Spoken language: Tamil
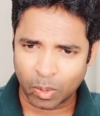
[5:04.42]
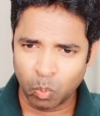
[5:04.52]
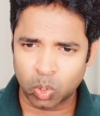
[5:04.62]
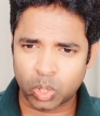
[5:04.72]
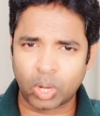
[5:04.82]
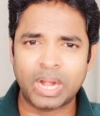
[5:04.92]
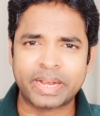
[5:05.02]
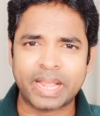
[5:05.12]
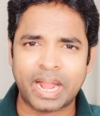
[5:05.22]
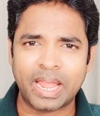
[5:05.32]
மூத்தவர்கள்
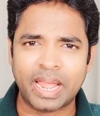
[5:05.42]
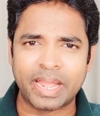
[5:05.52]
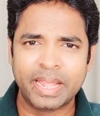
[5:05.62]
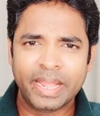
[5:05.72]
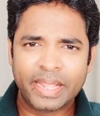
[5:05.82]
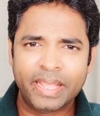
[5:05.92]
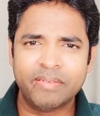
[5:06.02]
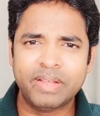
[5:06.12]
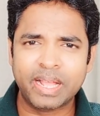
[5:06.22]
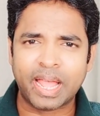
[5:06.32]
இருக்காங்களே
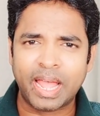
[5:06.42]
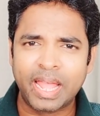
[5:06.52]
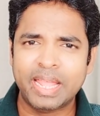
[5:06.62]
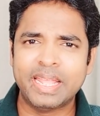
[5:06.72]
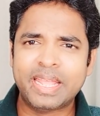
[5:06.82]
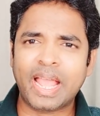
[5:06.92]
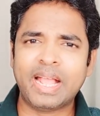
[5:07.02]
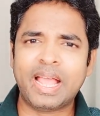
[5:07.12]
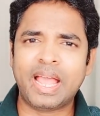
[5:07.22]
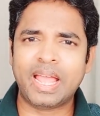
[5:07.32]
இவங்க
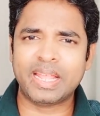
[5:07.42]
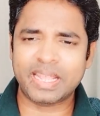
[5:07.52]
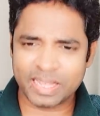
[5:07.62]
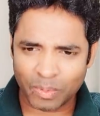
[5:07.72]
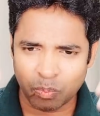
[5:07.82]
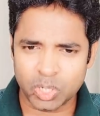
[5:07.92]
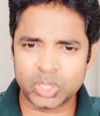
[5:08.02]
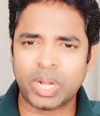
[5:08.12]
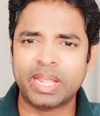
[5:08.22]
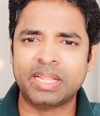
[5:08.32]
எங்கே இது
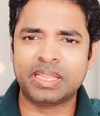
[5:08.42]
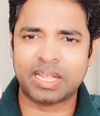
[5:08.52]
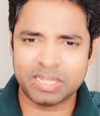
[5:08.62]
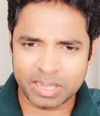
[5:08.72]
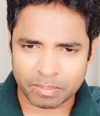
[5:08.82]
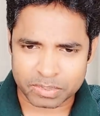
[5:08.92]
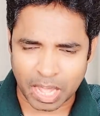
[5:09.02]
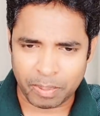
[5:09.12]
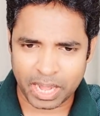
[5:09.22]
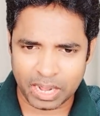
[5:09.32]
முடிஞ்சோடனே இந்த இந்த
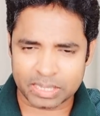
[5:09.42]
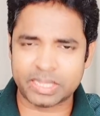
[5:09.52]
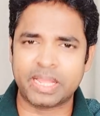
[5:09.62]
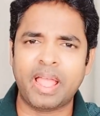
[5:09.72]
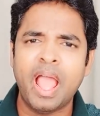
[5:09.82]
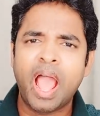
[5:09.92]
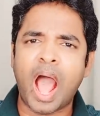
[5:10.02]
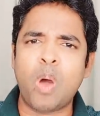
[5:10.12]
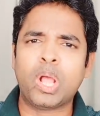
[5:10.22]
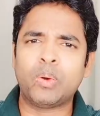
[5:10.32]
சபையிலிருந்து
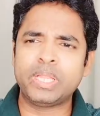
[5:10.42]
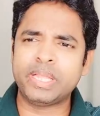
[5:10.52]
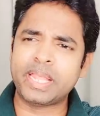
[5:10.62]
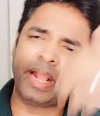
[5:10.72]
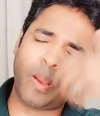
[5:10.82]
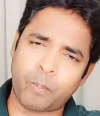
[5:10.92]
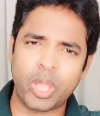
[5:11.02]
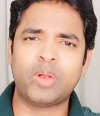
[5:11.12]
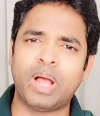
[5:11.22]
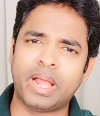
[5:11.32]
அவங்க வந்து எங்கே
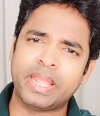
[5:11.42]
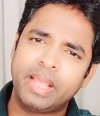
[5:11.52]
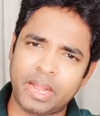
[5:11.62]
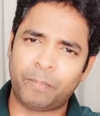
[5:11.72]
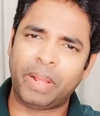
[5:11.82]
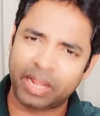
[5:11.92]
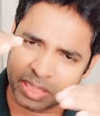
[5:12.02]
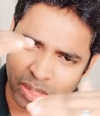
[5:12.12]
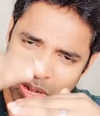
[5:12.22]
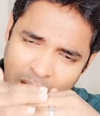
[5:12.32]
போயிடுவாங்க எங்கே இருப்பாங்க
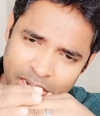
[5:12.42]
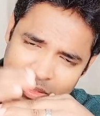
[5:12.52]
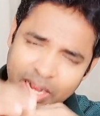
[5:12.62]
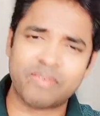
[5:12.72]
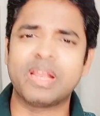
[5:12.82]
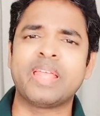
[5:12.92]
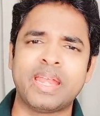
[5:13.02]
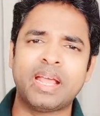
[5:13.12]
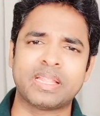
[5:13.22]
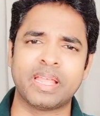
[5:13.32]
இந்த அடுத்த லெவலுக்கு
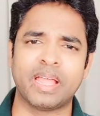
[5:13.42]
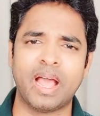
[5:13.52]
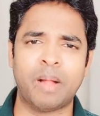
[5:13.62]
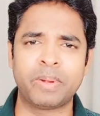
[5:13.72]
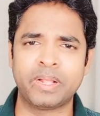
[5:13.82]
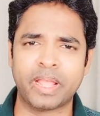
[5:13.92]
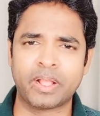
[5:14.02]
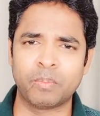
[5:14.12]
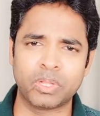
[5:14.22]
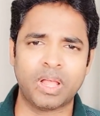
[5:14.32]
என்ன அது அப்படின்னு
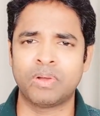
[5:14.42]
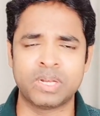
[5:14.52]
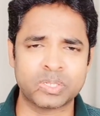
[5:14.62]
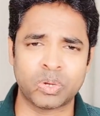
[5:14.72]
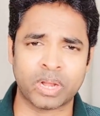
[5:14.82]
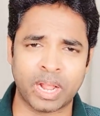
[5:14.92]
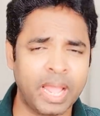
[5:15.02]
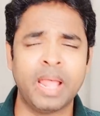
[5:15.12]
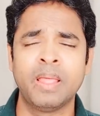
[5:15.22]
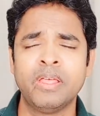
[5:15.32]
கேட்கும்போது அவங்க என்ன சொல்கிறாங்க
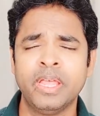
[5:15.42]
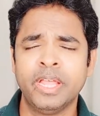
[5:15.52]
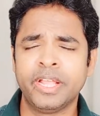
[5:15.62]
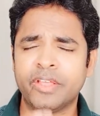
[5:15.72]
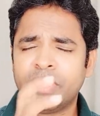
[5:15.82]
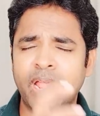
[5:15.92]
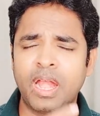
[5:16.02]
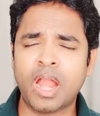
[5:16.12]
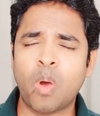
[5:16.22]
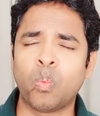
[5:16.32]
இவங்க
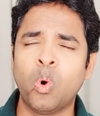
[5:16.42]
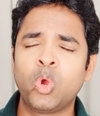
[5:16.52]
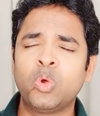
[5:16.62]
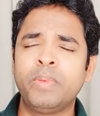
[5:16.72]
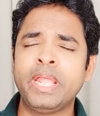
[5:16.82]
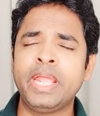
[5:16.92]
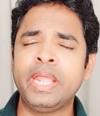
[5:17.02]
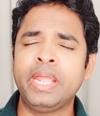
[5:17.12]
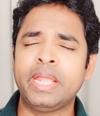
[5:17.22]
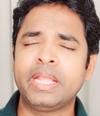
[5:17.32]
எல்லாம் ஒருமை
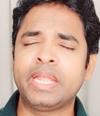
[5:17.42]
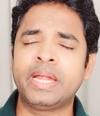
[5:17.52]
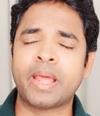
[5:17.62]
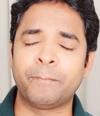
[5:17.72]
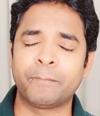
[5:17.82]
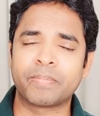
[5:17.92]
இடம்